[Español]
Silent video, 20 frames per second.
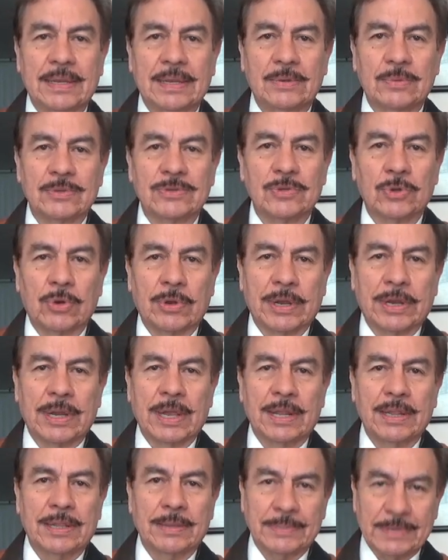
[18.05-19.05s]
en nuestro
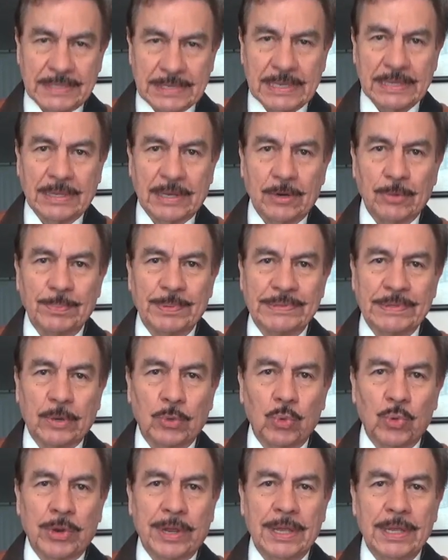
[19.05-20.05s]
canal de Vicente López
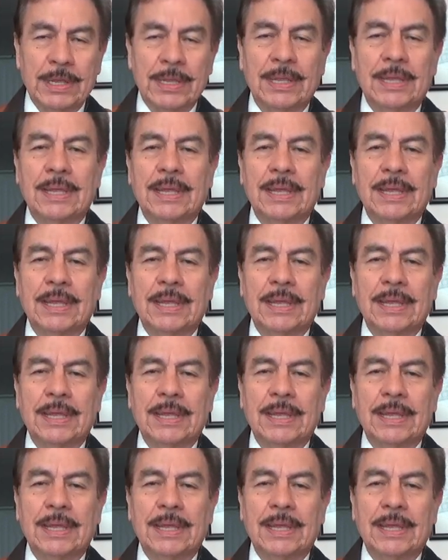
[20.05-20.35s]
Segura.